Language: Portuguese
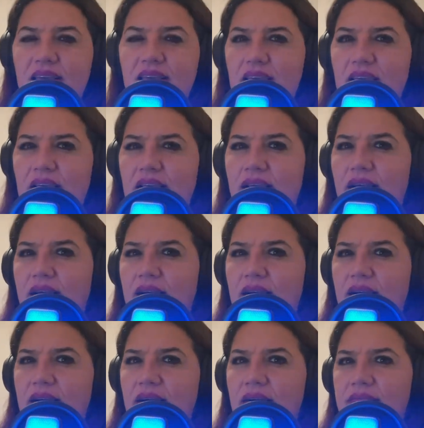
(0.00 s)
que
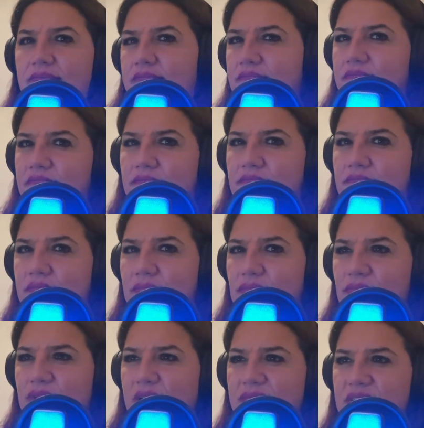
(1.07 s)

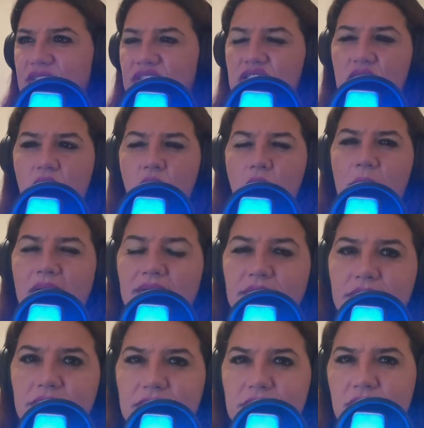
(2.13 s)
uh, um travesti com
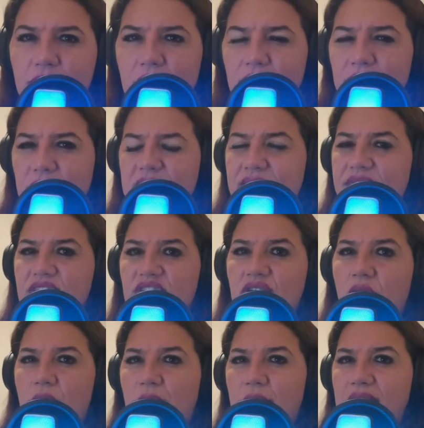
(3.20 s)
uma, uma, uma,
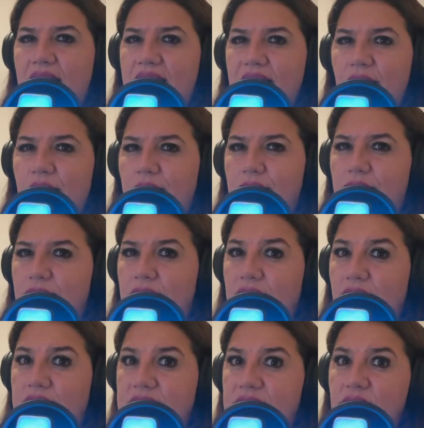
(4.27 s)
travesti com uma mulher é um,
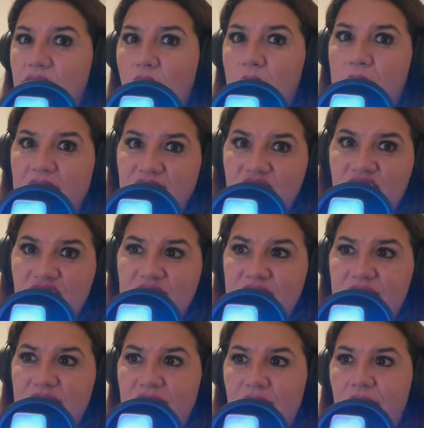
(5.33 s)
uma coisa
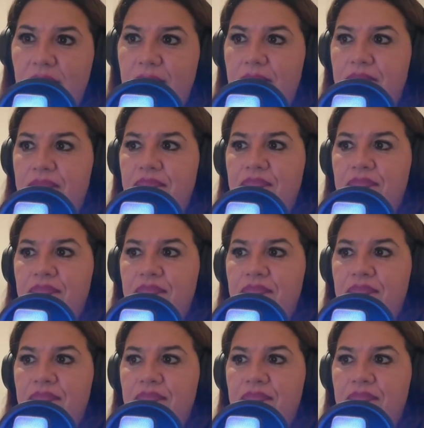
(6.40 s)
incompatível?